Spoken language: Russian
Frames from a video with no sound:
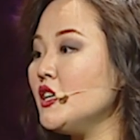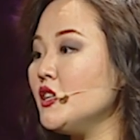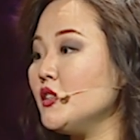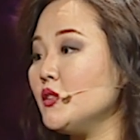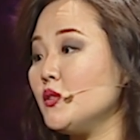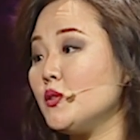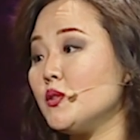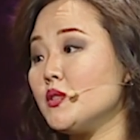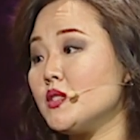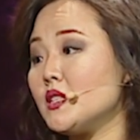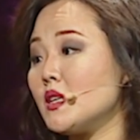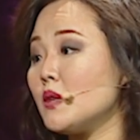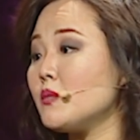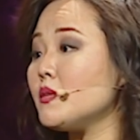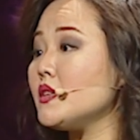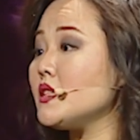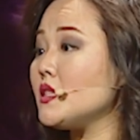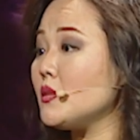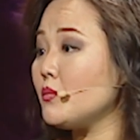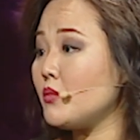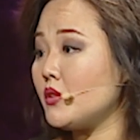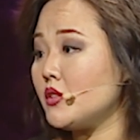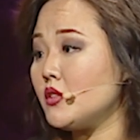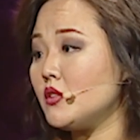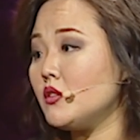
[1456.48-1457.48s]
Угу. То есть там
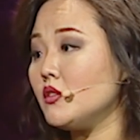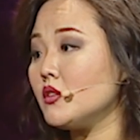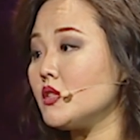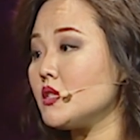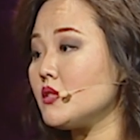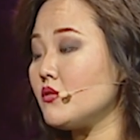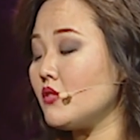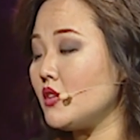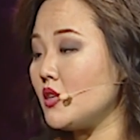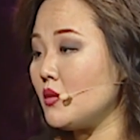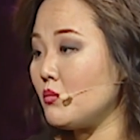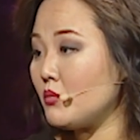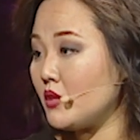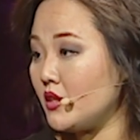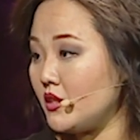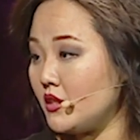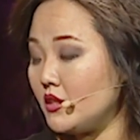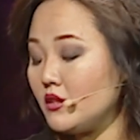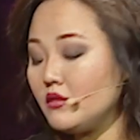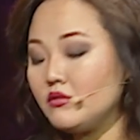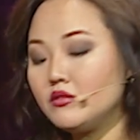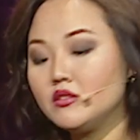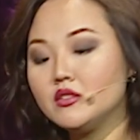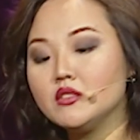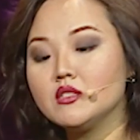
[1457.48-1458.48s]
есть определенные свои
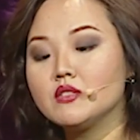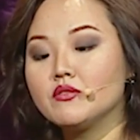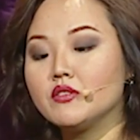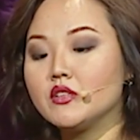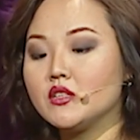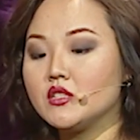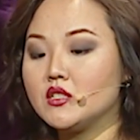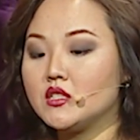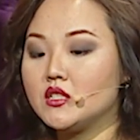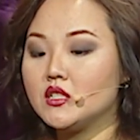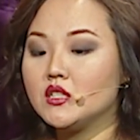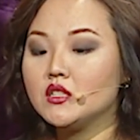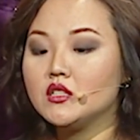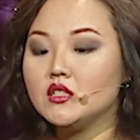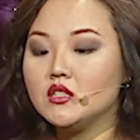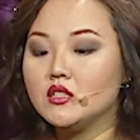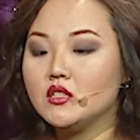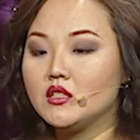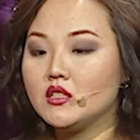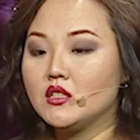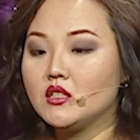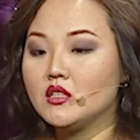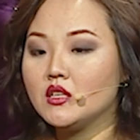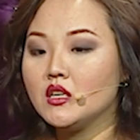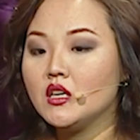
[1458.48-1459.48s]
молитвы, свои
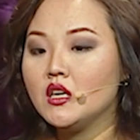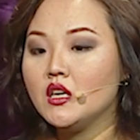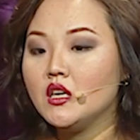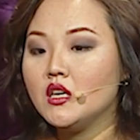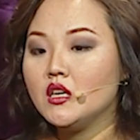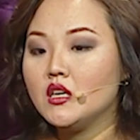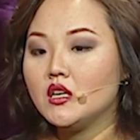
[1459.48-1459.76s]
техники.